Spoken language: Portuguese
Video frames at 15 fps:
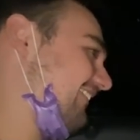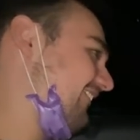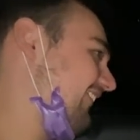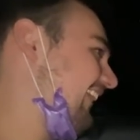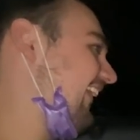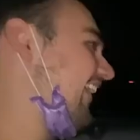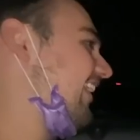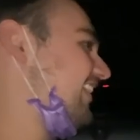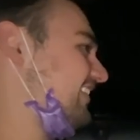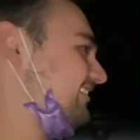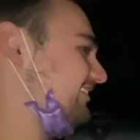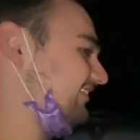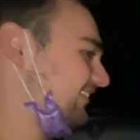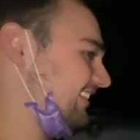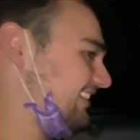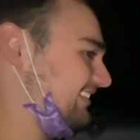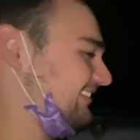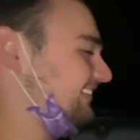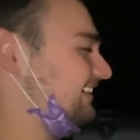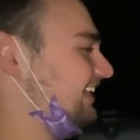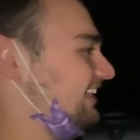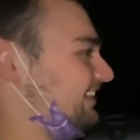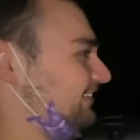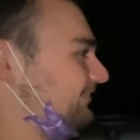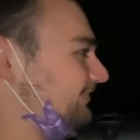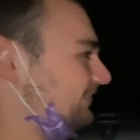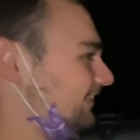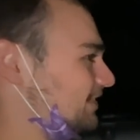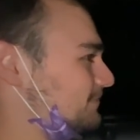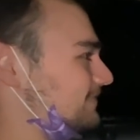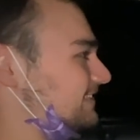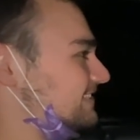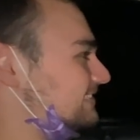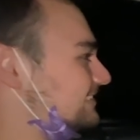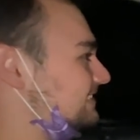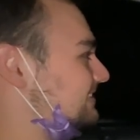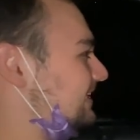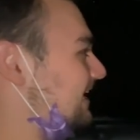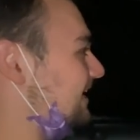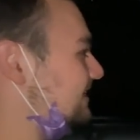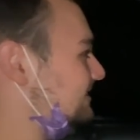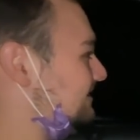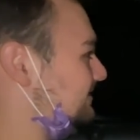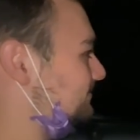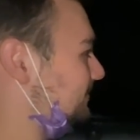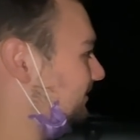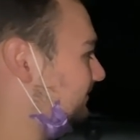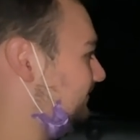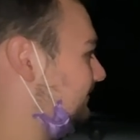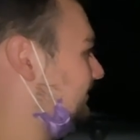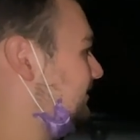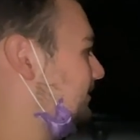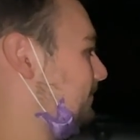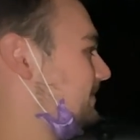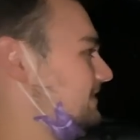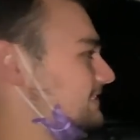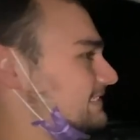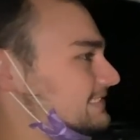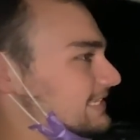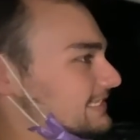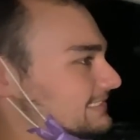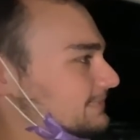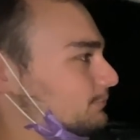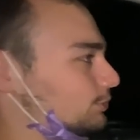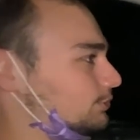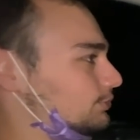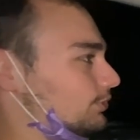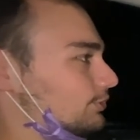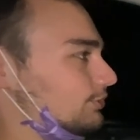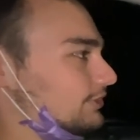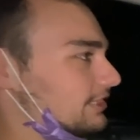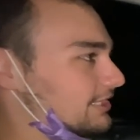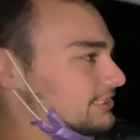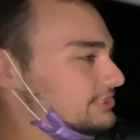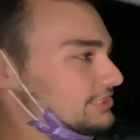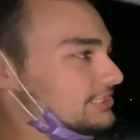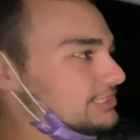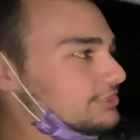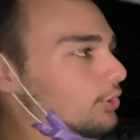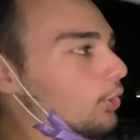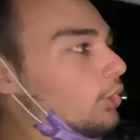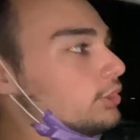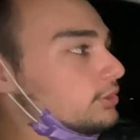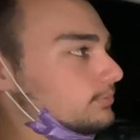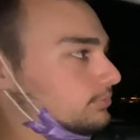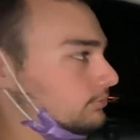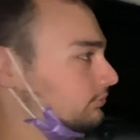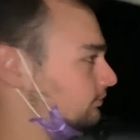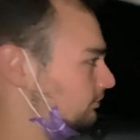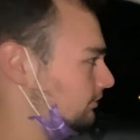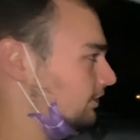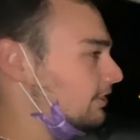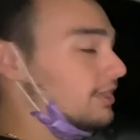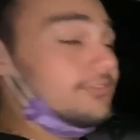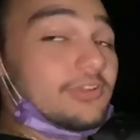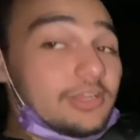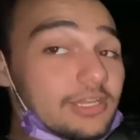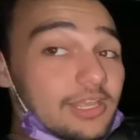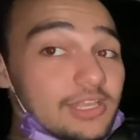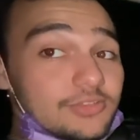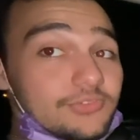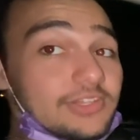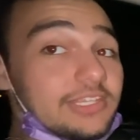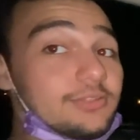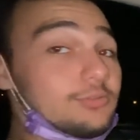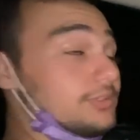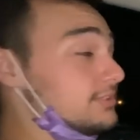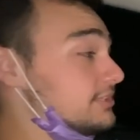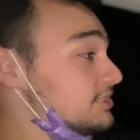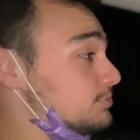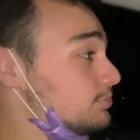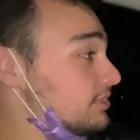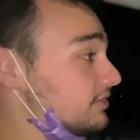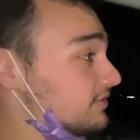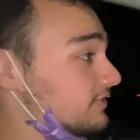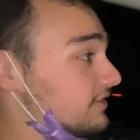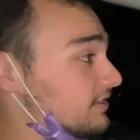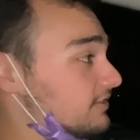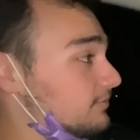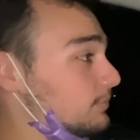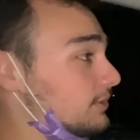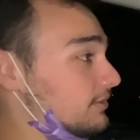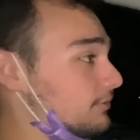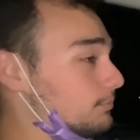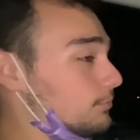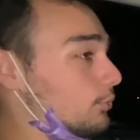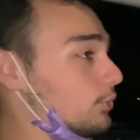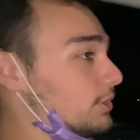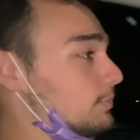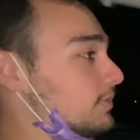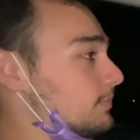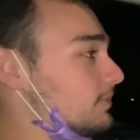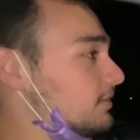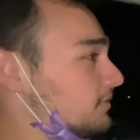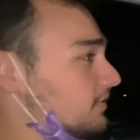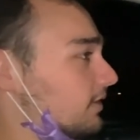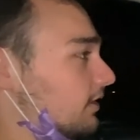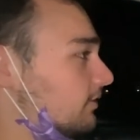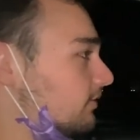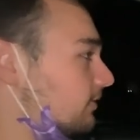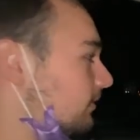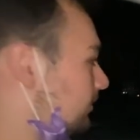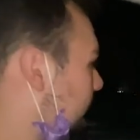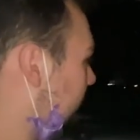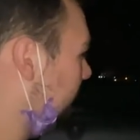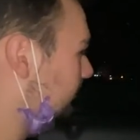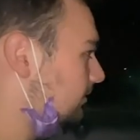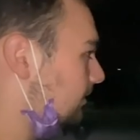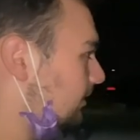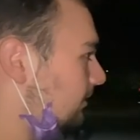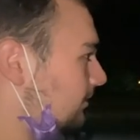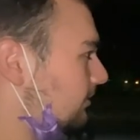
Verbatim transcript: é forte, mano. Carro é forte. Mercedes, mano. Mercedes é motor do quê? De ônibus. Verdade, falei que nunca andei de Mercedes. Meu, né? é. ônibus é Mercedes. Tá